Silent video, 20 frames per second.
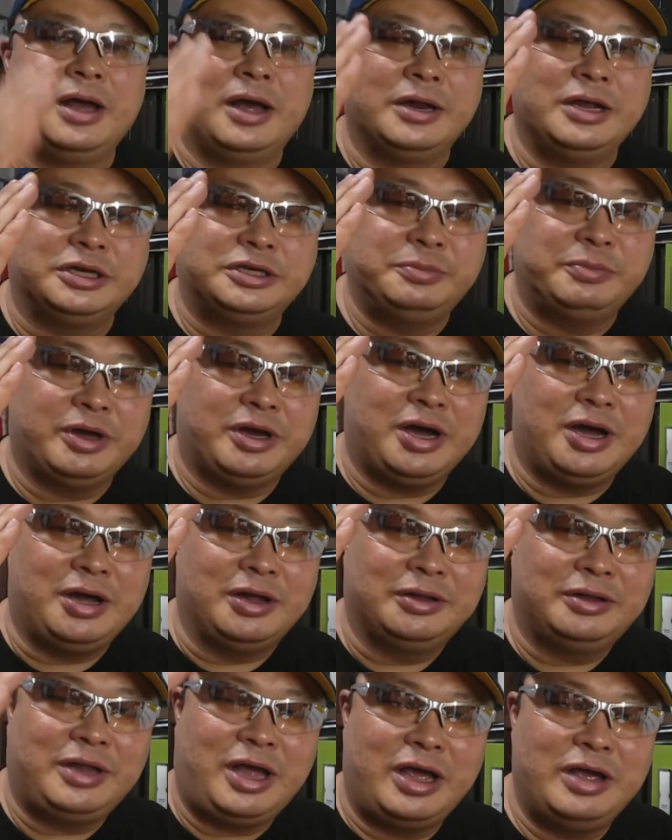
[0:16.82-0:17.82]

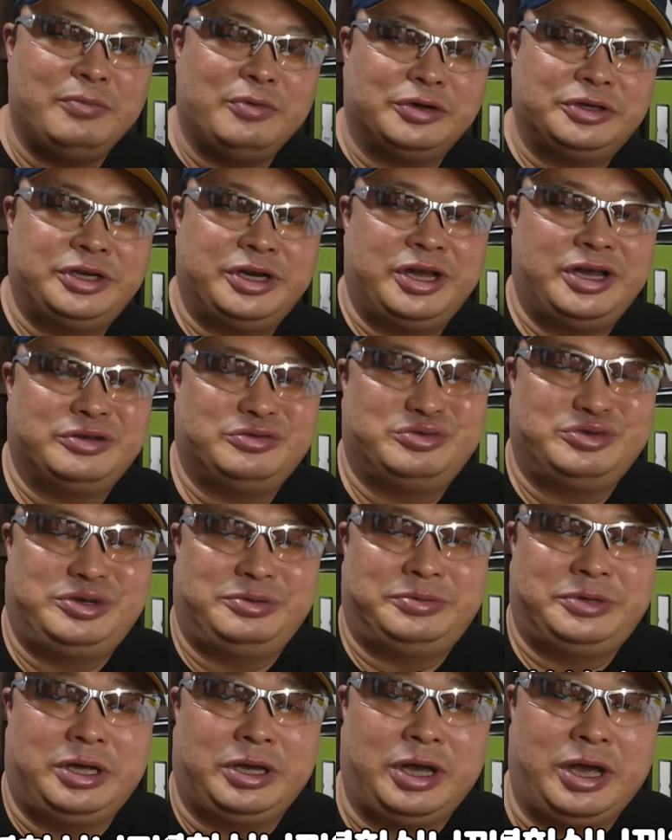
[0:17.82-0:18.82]
안녕하십니까, 타임머신의
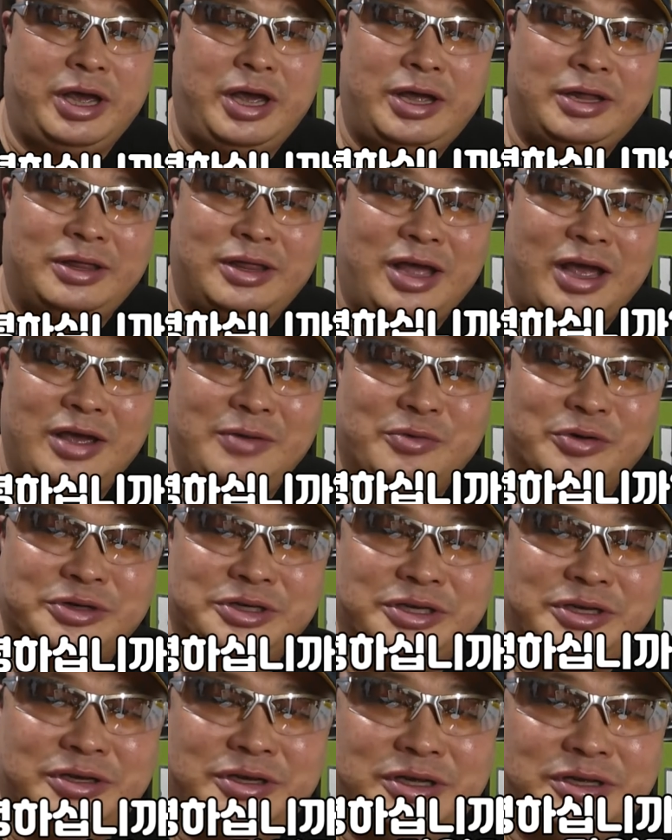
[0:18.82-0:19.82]
수집세계
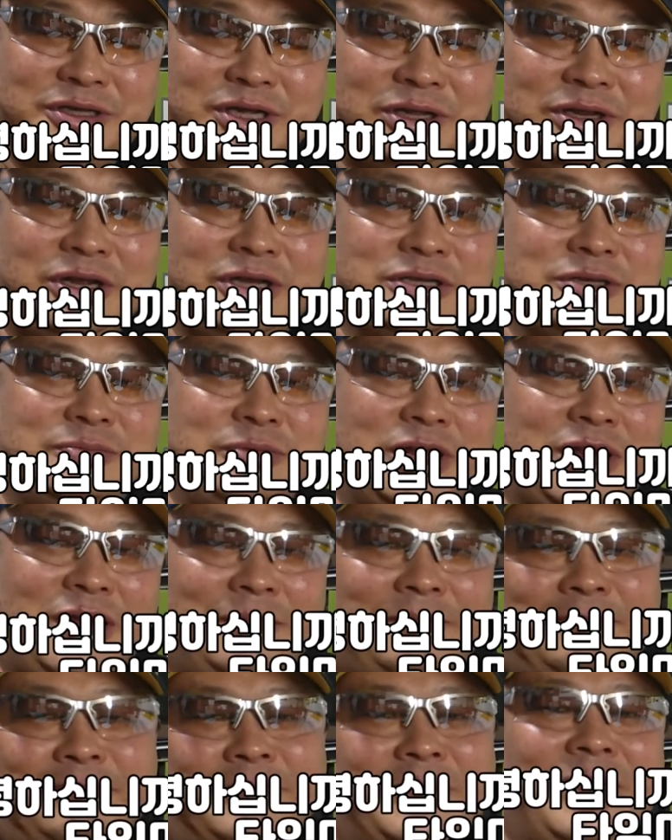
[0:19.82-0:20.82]
타임머신 인사드리겠습니다.
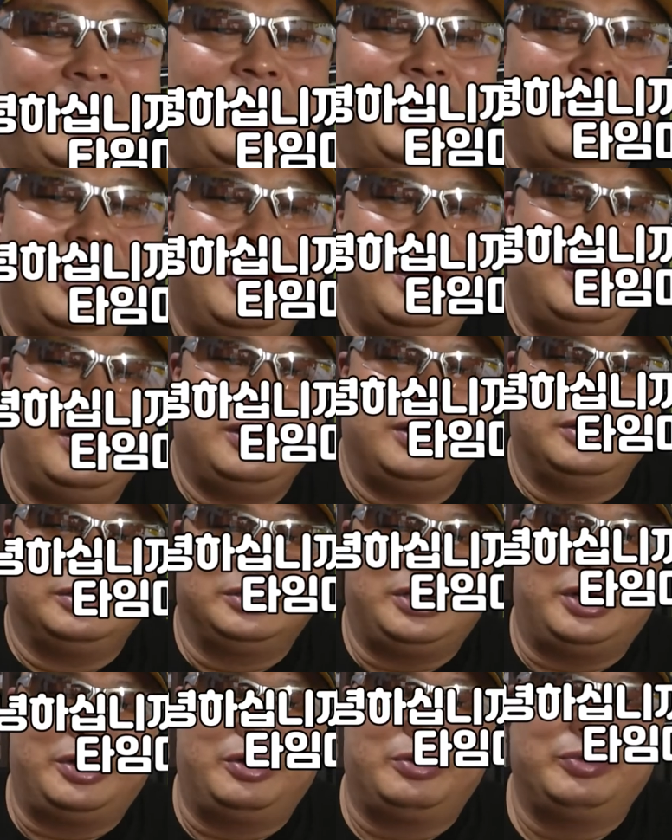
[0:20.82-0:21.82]

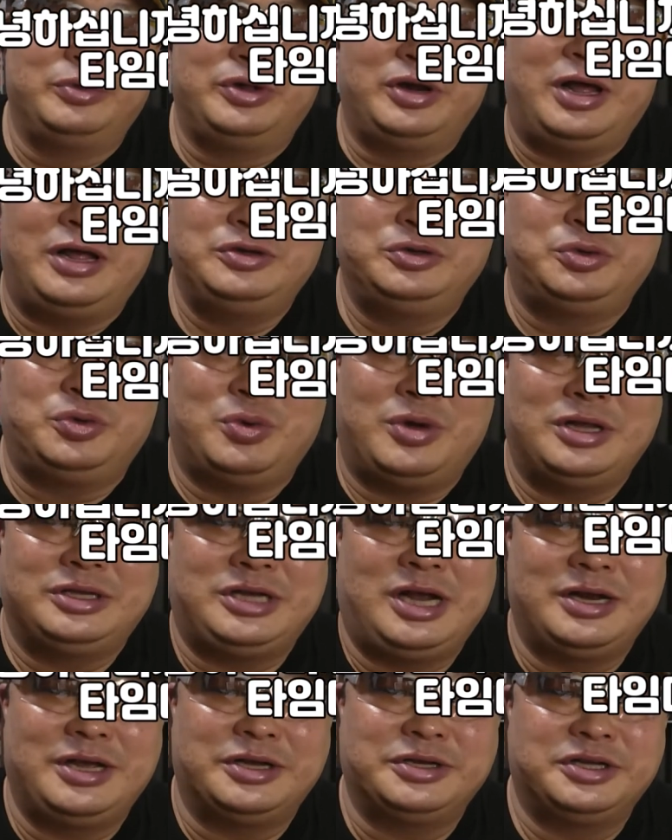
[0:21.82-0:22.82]
자, 여러분들 한 주 동안
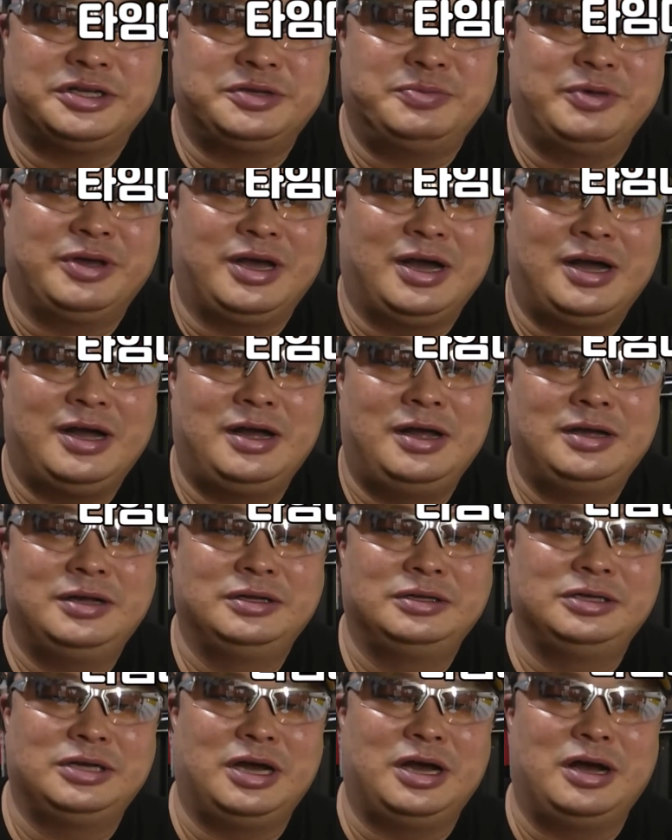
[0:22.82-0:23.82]
잘 계셨습니까?
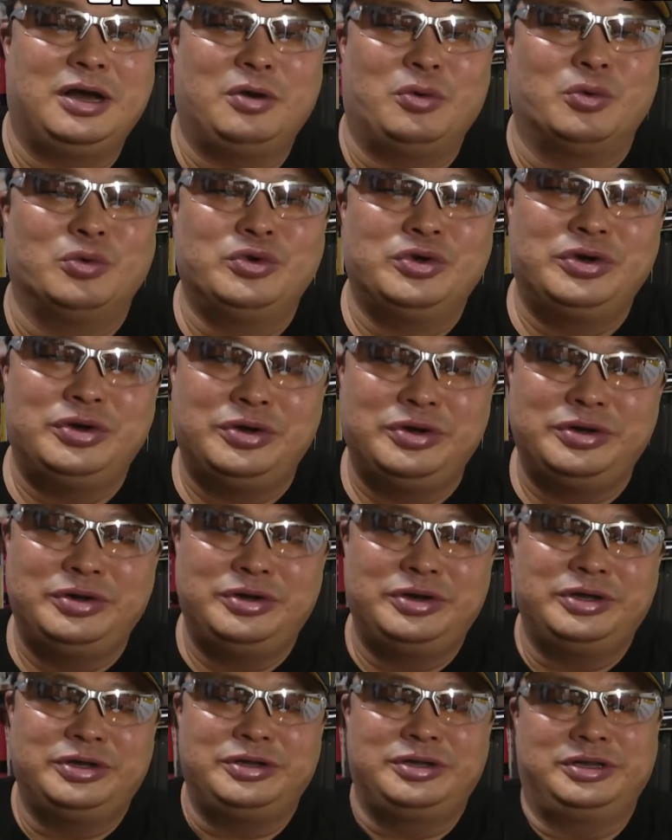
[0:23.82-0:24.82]
자,
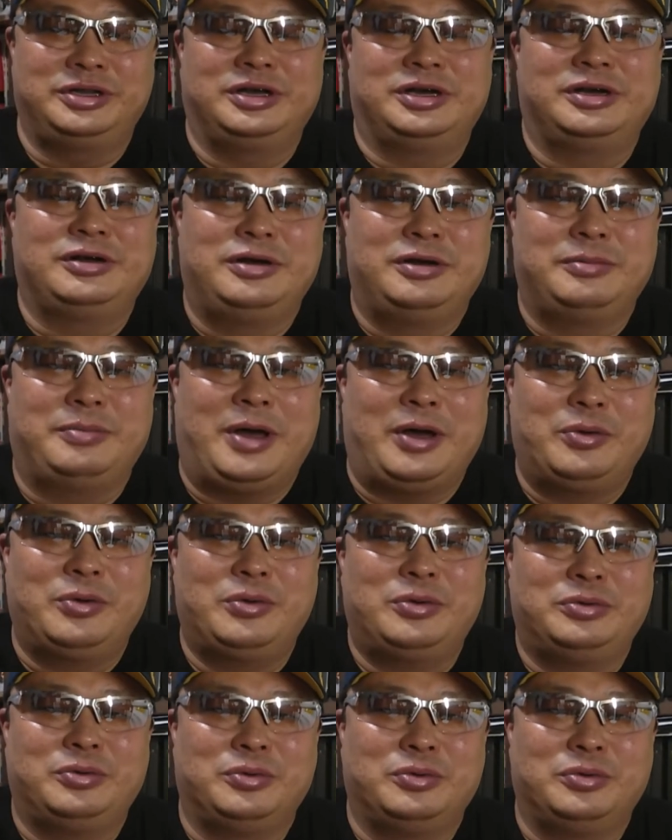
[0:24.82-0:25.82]
오늘은 어,
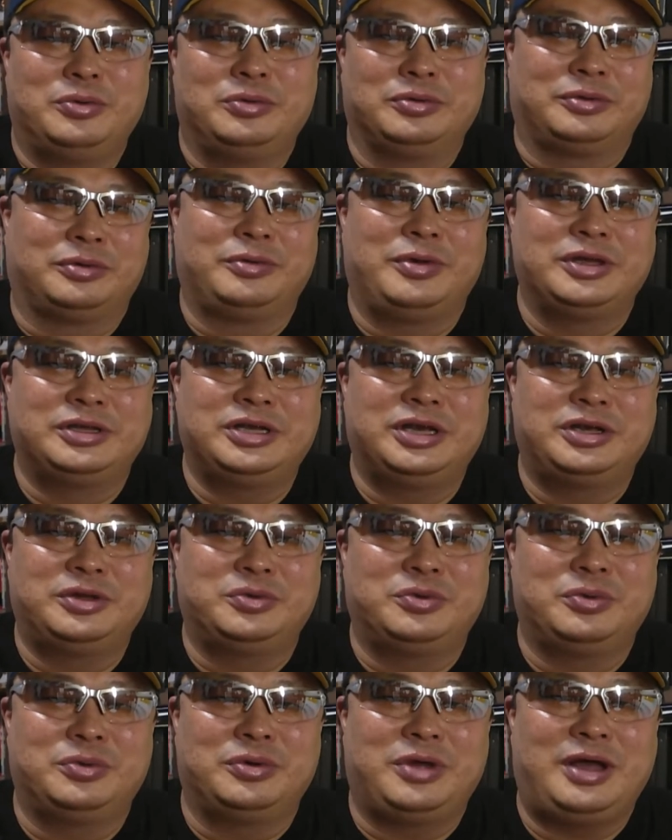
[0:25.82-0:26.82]
바로 또 굉장히
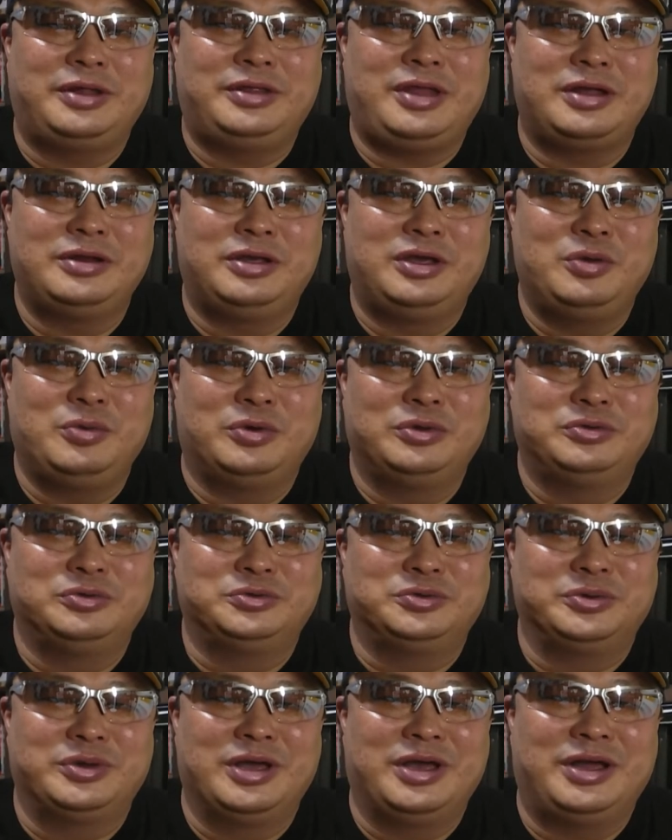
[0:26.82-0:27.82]
또 핫한
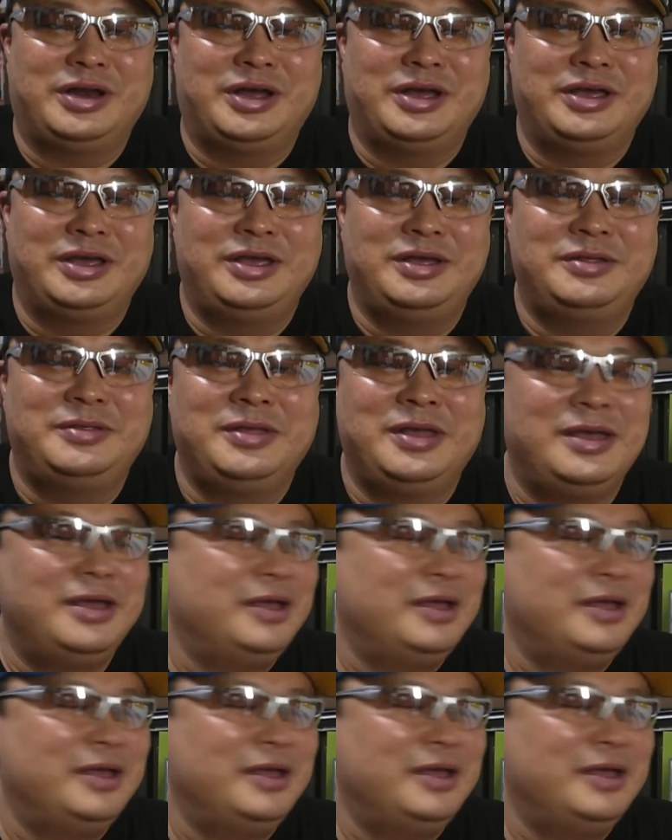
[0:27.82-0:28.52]
키워드 중에 하나인